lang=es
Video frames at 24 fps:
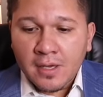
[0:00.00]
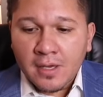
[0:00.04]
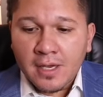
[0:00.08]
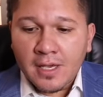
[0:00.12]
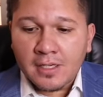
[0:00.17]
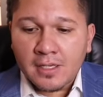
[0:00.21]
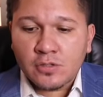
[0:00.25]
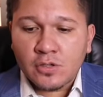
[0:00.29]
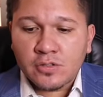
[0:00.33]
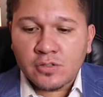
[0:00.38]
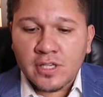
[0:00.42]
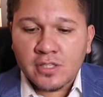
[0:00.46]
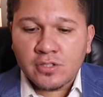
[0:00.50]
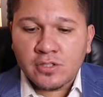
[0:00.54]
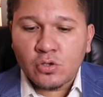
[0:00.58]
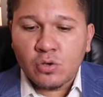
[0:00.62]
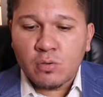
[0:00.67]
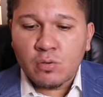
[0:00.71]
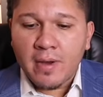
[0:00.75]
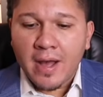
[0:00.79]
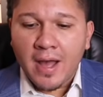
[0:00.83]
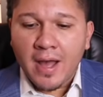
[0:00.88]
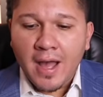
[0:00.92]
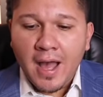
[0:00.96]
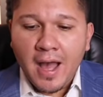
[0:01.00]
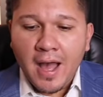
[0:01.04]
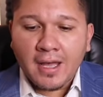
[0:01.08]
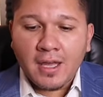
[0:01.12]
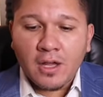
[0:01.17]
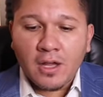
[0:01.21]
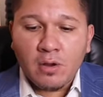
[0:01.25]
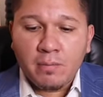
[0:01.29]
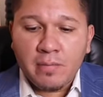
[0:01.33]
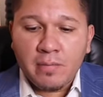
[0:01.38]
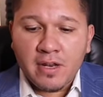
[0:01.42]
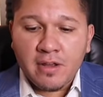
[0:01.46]
Eso se suma a
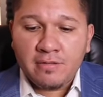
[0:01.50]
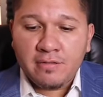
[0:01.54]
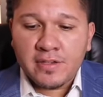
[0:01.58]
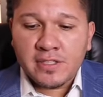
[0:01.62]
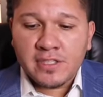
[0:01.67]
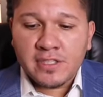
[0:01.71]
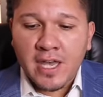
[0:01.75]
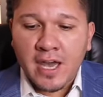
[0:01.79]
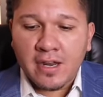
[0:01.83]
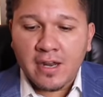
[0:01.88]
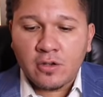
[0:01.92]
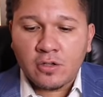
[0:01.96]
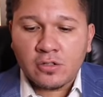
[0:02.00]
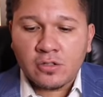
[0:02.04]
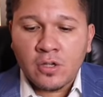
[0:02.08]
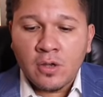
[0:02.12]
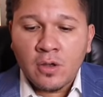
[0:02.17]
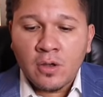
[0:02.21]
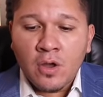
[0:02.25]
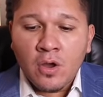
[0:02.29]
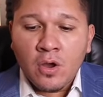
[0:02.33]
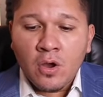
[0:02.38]
que los beneficiarios